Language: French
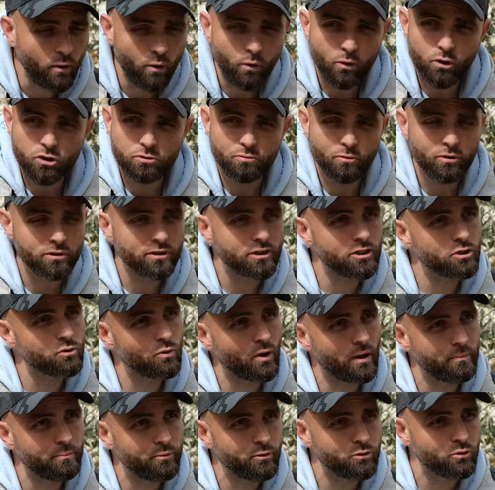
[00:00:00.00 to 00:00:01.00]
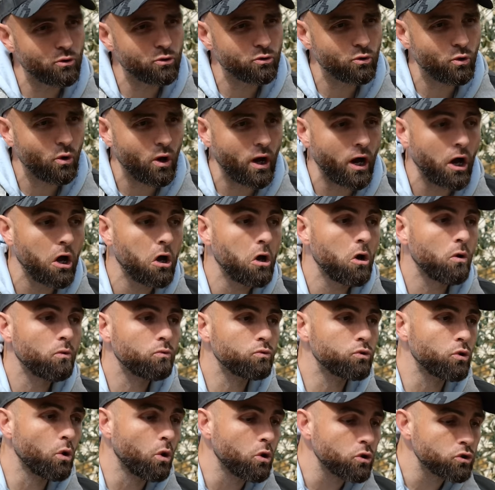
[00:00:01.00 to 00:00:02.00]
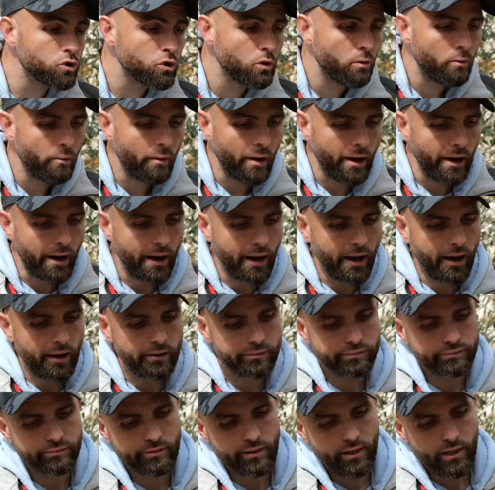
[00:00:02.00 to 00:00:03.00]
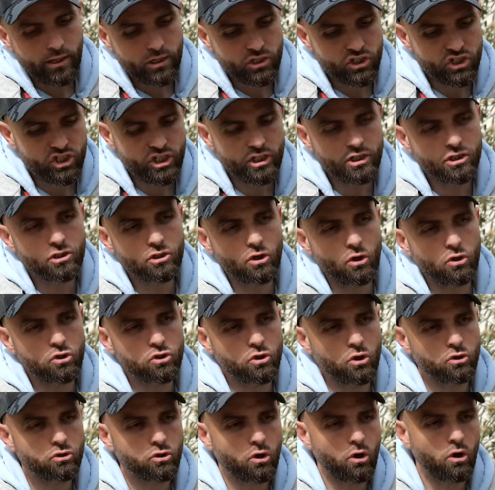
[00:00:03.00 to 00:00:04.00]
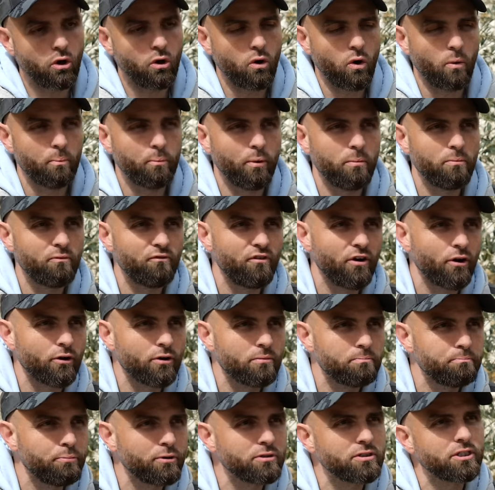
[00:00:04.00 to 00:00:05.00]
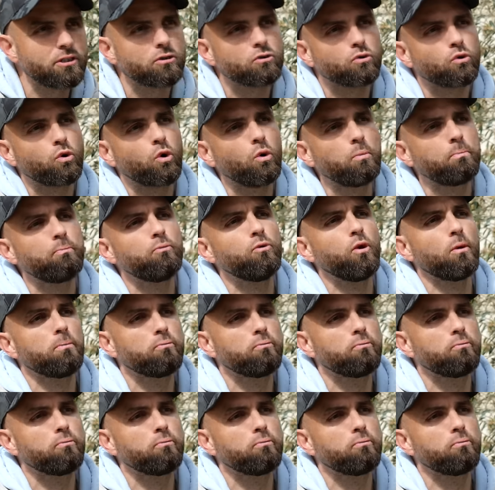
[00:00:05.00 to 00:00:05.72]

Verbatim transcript: Heureusement qu'ils ont un peu d'odorat. Donc, ah, si de temps en temps on peut me faire une petite coupe de